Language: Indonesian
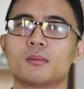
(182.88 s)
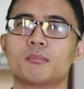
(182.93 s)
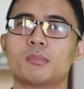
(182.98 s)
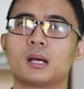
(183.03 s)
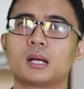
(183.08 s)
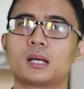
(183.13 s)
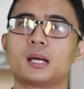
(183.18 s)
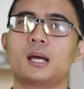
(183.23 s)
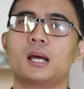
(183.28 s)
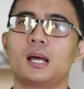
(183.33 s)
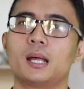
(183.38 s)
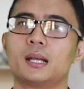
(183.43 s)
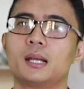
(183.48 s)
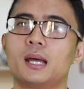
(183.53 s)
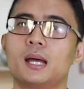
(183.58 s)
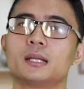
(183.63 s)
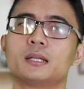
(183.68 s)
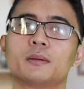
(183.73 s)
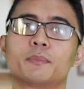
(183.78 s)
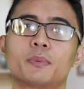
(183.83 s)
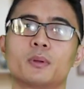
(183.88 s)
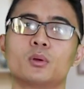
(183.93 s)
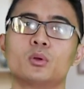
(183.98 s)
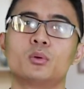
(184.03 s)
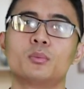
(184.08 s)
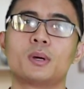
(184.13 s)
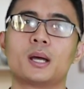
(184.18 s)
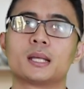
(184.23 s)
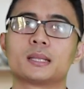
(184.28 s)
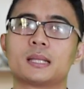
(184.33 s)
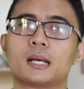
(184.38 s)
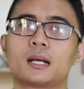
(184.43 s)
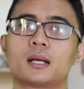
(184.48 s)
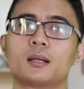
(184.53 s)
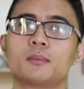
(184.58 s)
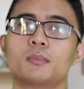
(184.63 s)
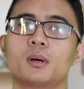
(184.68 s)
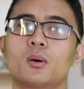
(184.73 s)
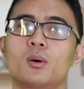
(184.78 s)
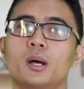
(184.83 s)
maka Anda hanya perlu
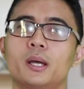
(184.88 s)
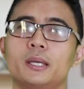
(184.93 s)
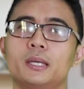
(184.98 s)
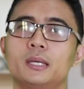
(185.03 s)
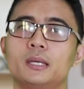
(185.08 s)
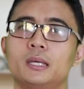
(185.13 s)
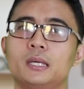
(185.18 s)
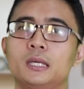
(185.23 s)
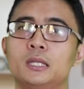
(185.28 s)
mengatakan bahwa